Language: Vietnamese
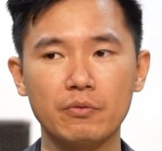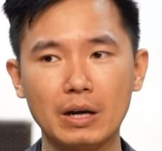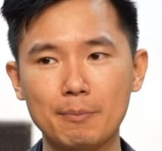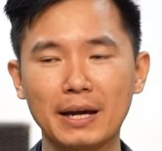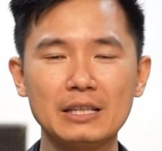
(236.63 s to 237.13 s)

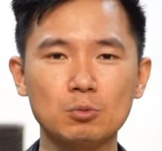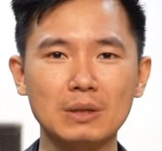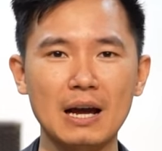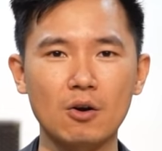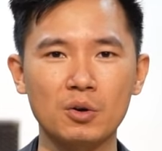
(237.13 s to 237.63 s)
Và năm nay chúng
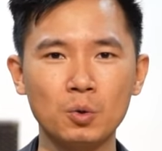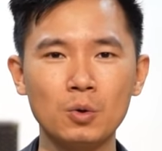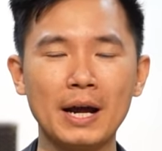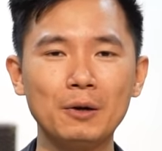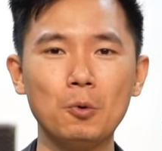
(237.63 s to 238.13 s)
ta có
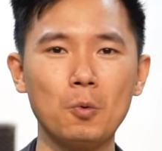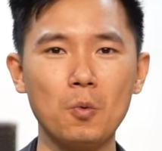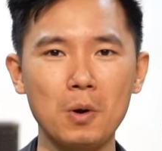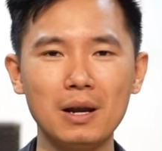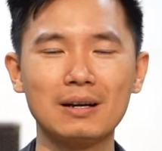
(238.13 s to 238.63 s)
đầy đủ
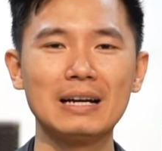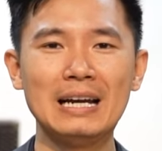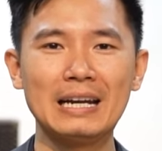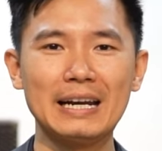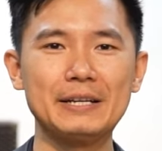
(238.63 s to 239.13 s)
nguồn lực
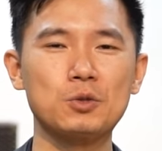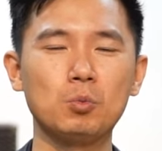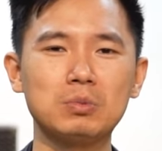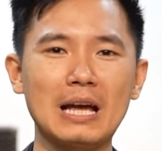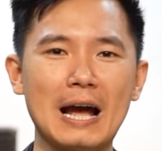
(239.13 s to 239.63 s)
để
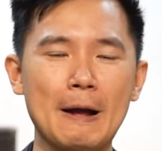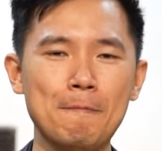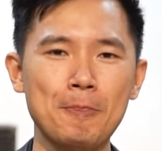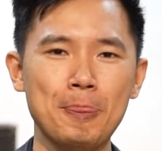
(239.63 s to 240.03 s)
chúng ta